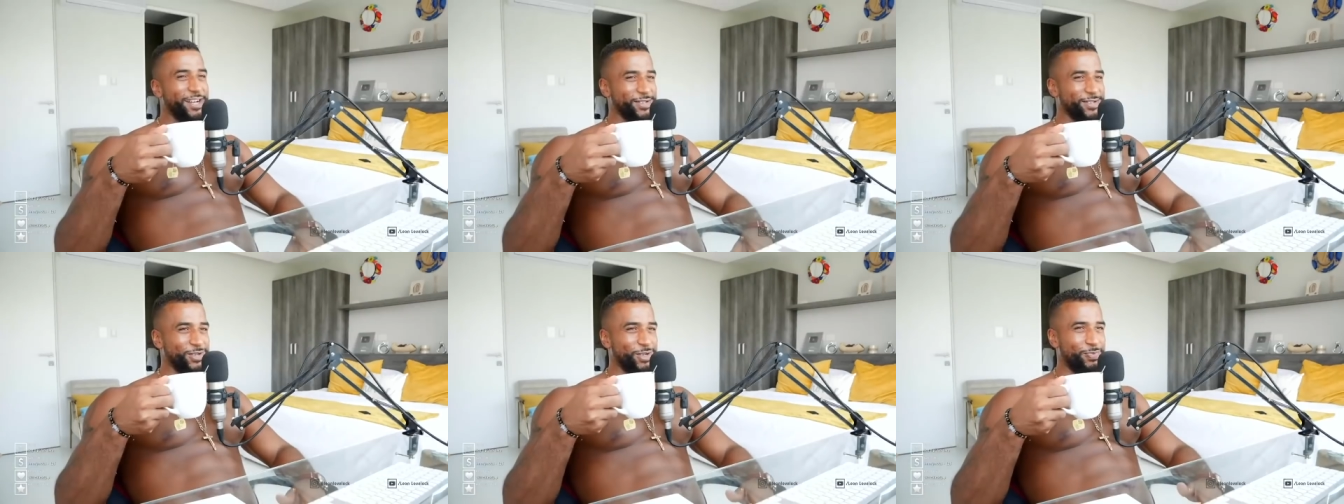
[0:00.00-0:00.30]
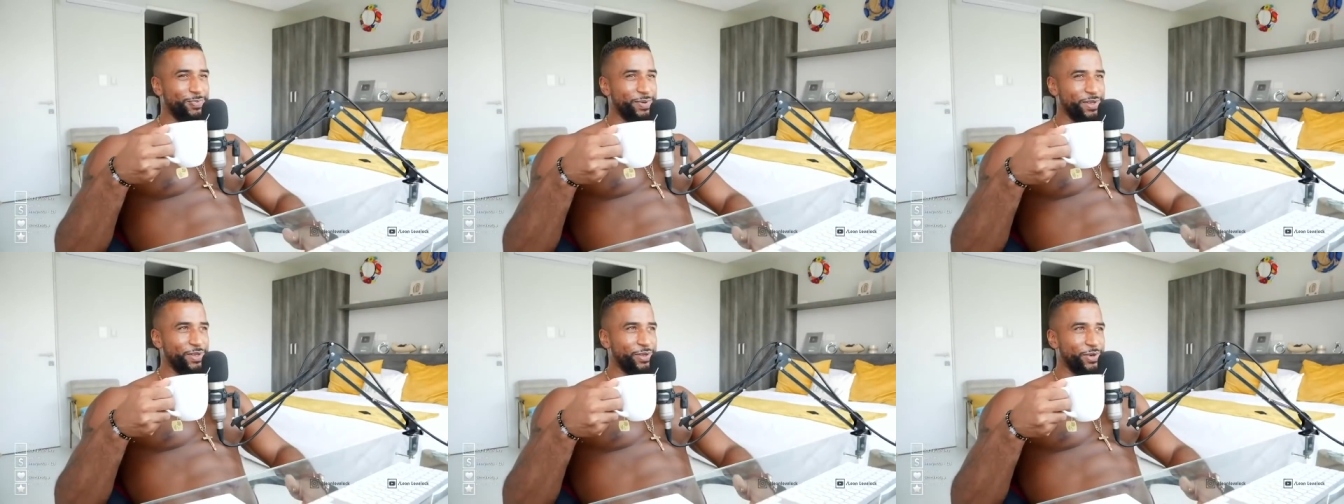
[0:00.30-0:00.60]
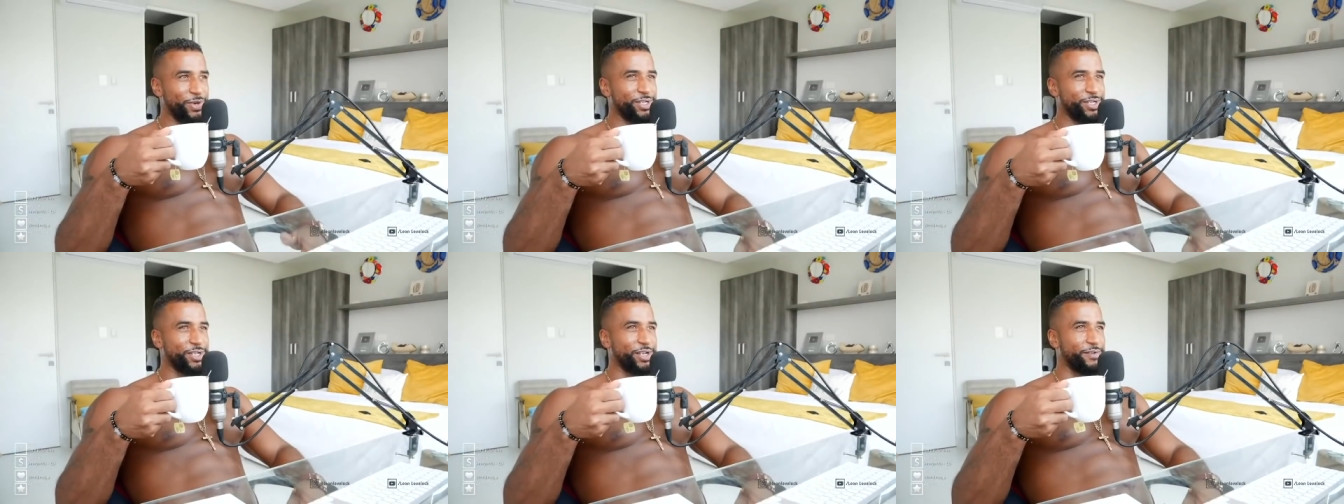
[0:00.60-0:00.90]
Also ich bin
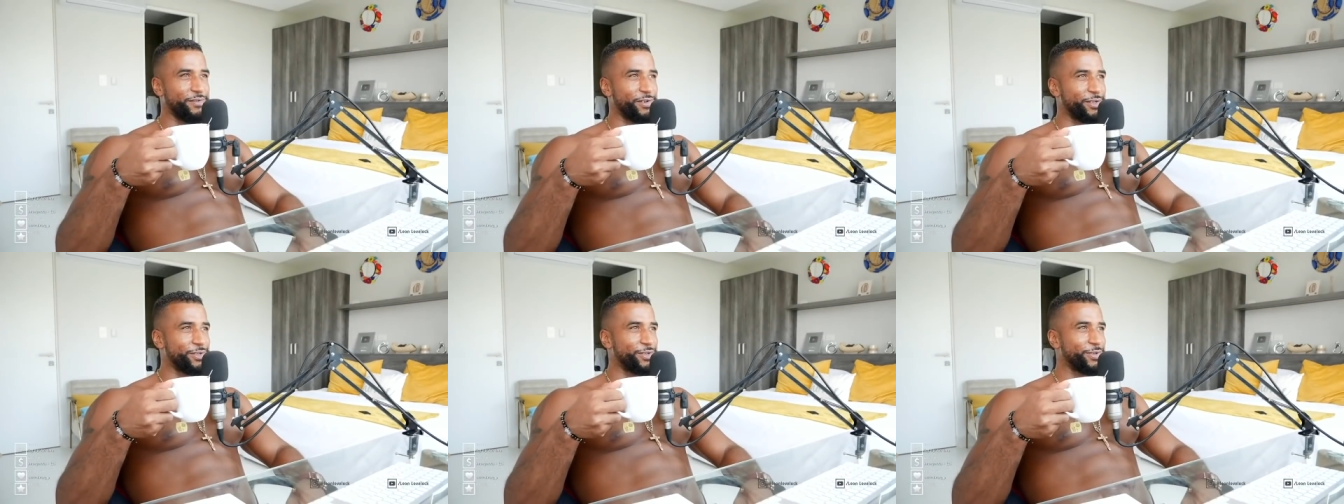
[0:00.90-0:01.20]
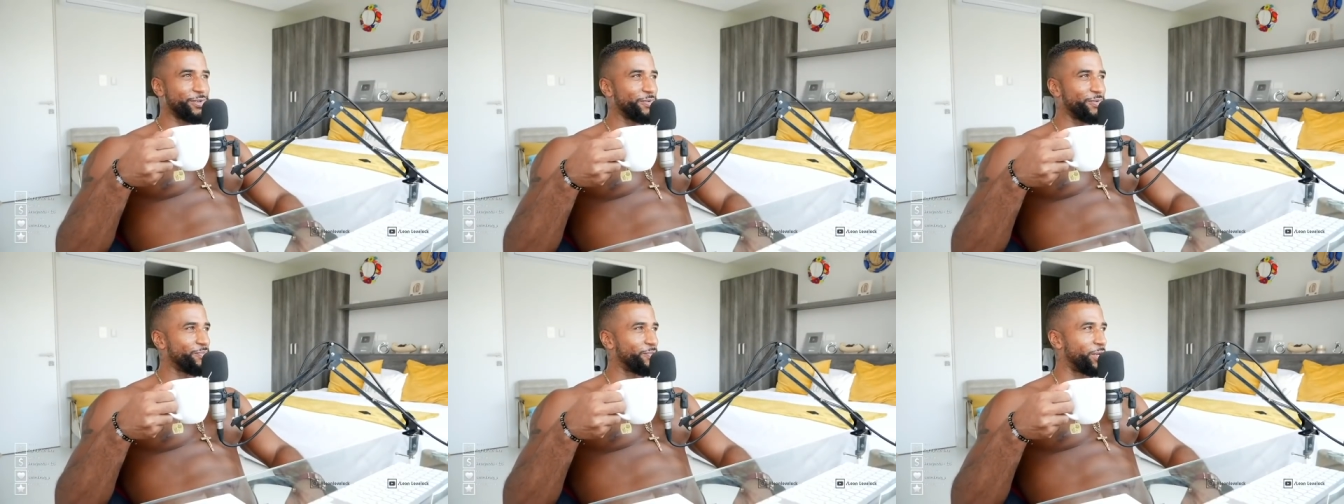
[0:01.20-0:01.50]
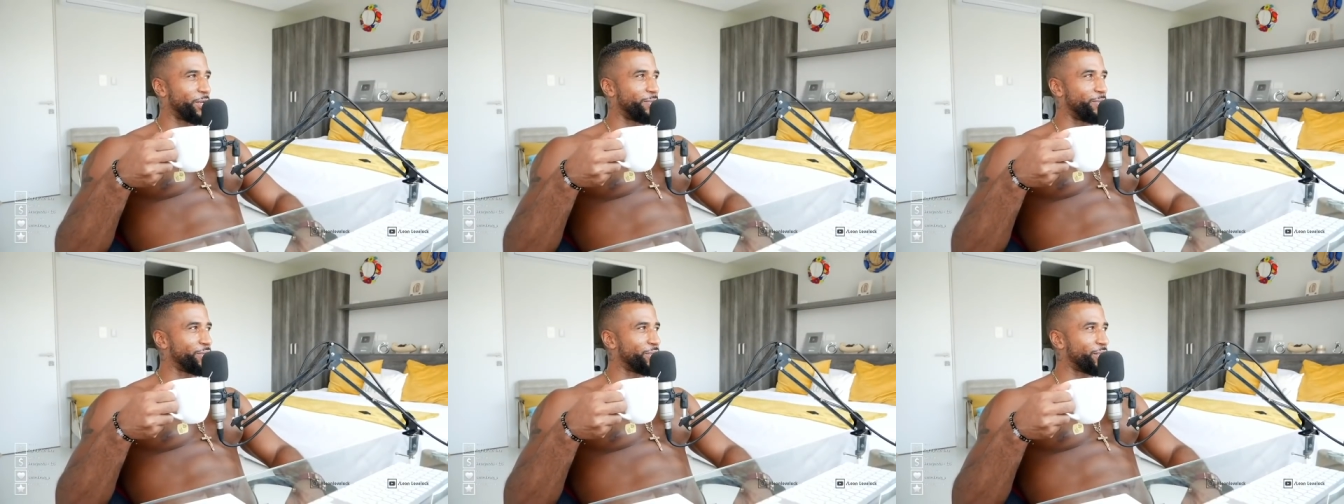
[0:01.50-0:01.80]
Deutscher, weißt du?
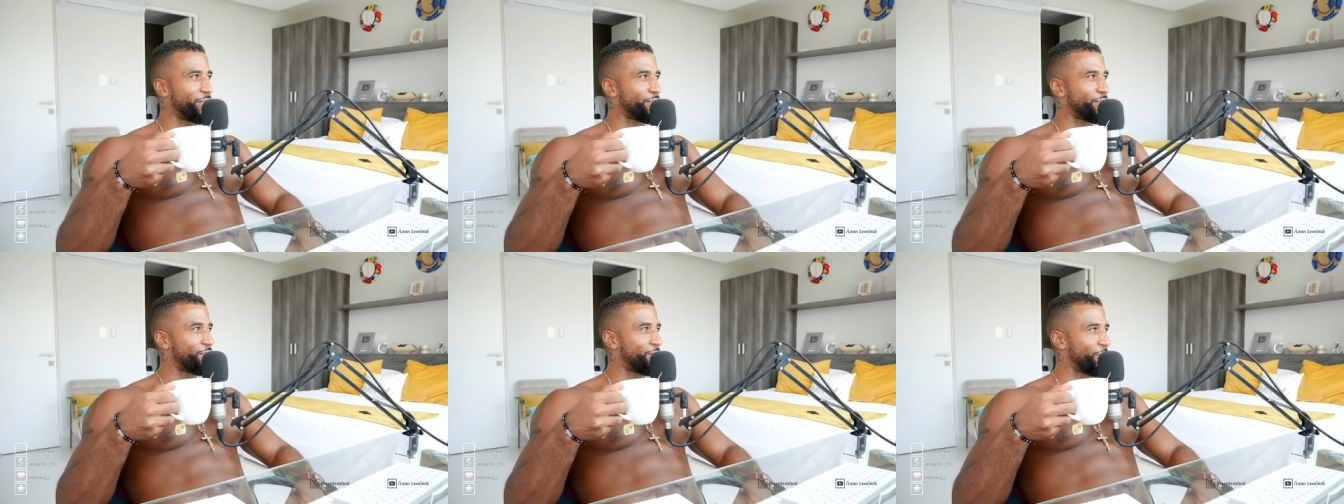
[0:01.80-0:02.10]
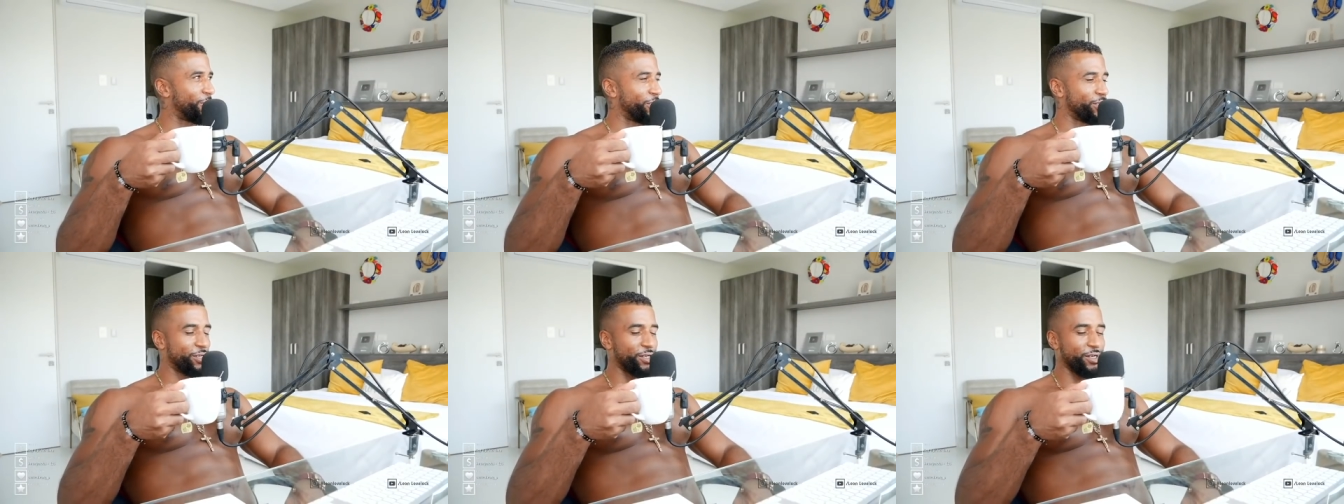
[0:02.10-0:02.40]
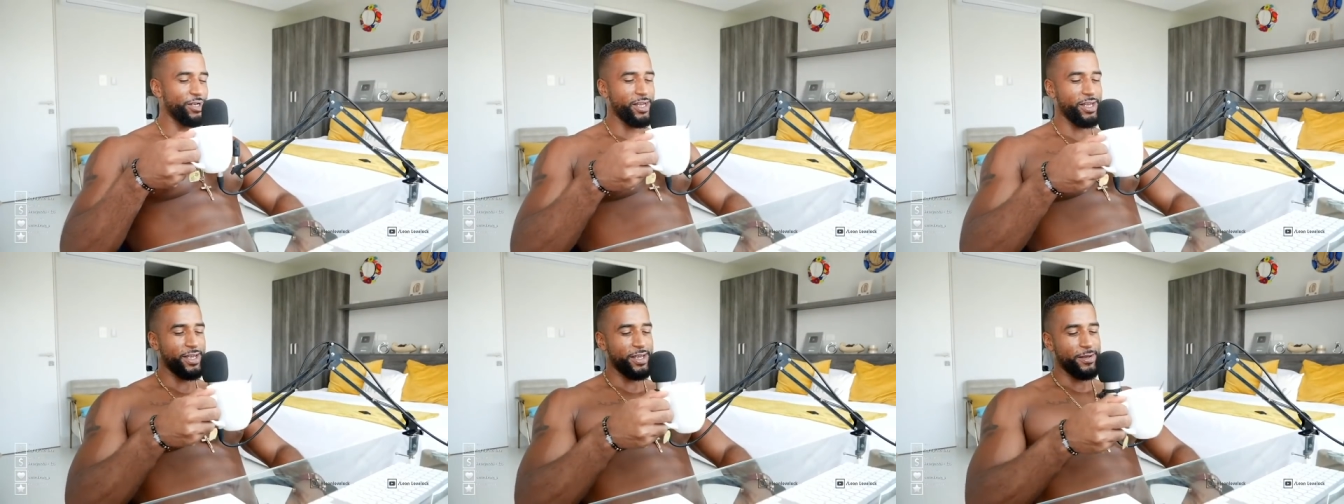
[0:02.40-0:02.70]
Meine Mutter ist deutsch.